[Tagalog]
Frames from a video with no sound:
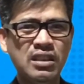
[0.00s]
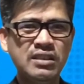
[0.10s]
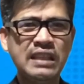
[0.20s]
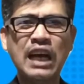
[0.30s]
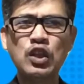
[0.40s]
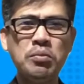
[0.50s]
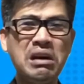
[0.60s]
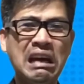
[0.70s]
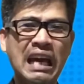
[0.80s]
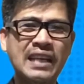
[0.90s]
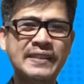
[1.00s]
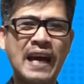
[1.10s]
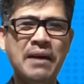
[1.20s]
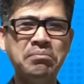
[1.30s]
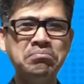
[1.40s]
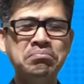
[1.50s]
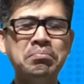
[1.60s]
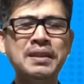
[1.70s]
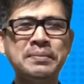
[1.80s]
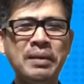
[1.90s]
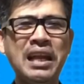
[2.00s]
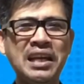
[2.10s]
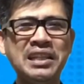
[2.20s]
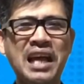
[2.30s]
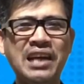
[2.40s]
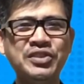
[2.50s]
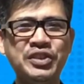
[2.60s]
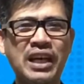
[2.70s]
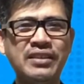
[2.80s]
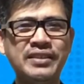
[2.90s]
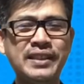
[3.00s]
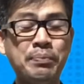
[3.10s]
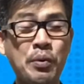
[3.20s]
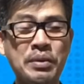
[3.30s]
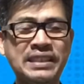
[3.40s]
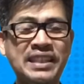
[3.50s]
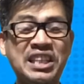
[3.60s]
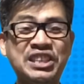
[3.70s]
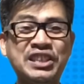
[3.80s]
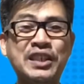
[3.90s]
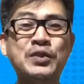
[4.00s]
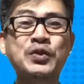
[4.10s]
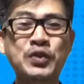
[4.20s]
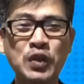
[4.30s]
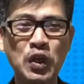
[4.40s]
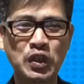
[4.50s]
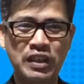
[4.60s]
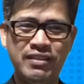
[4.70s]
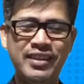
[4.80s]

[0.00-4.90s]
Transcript: sa anumang exam, mas malaki na ang chance na pumasa na siya sa susunod.